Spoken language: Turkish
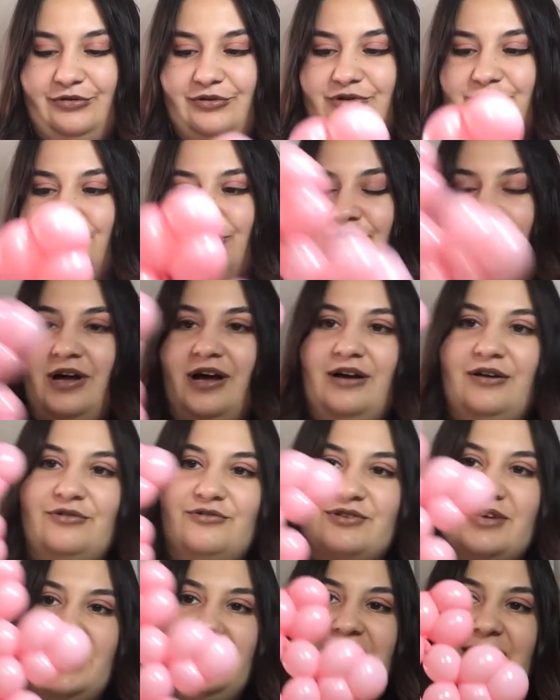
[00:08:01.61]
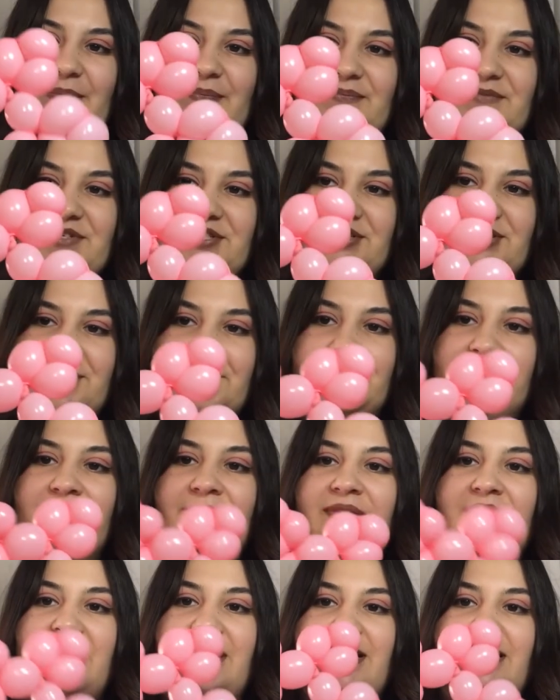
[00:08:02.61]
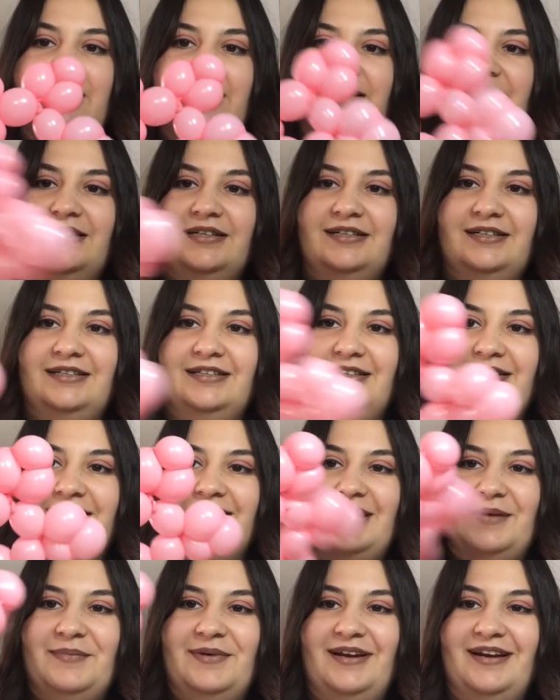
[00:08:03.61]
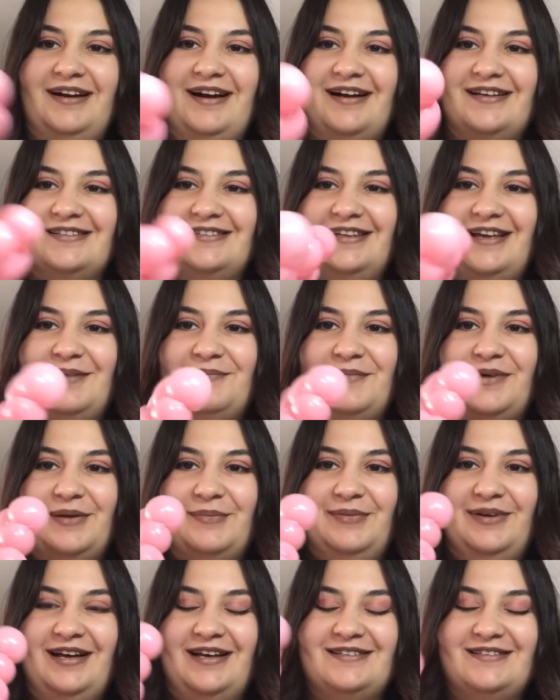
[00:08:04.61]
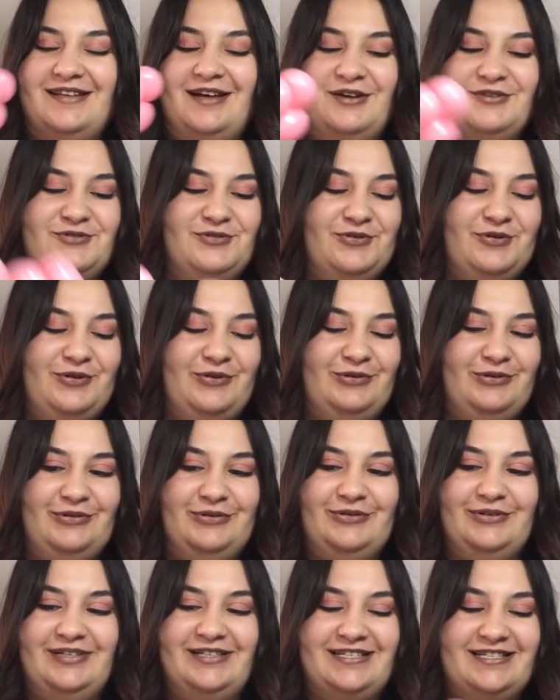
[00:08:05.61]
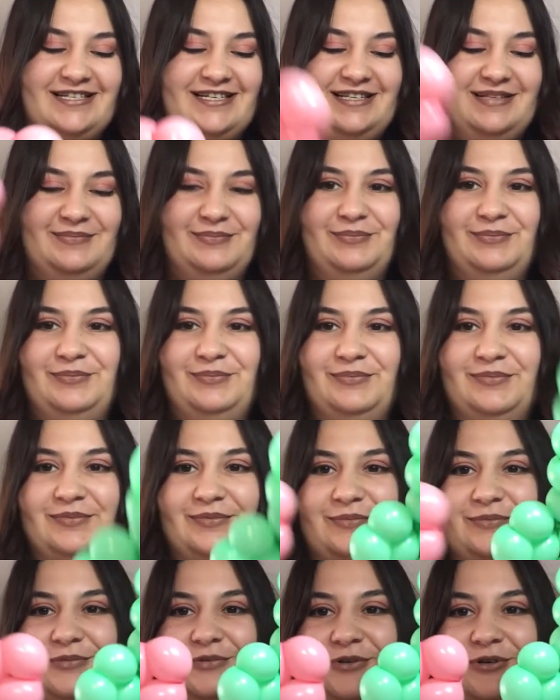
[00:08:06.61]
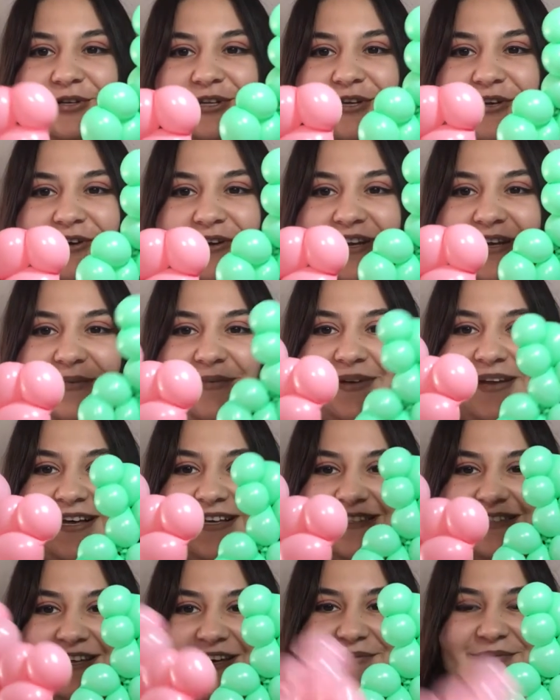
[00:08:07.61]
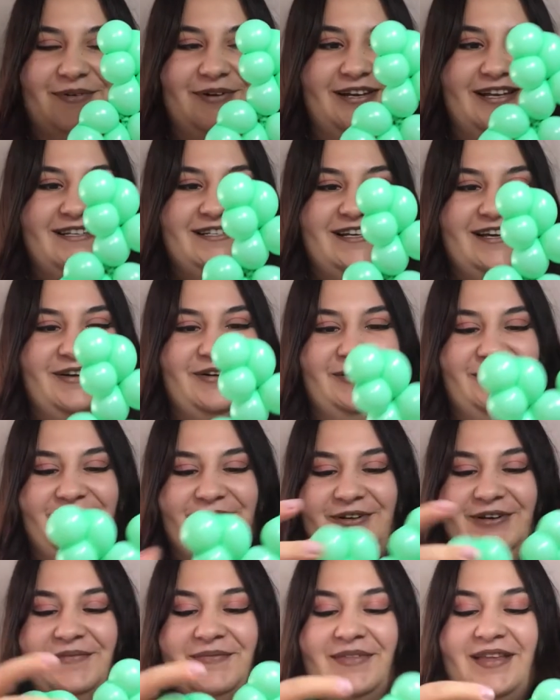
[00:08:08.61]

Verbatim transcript: Şunu daha güzel yapmıştım. E, kamera karşısında yapmak biraz daha zor olduğu için bu ona göre biraz daha böyle şey oldu.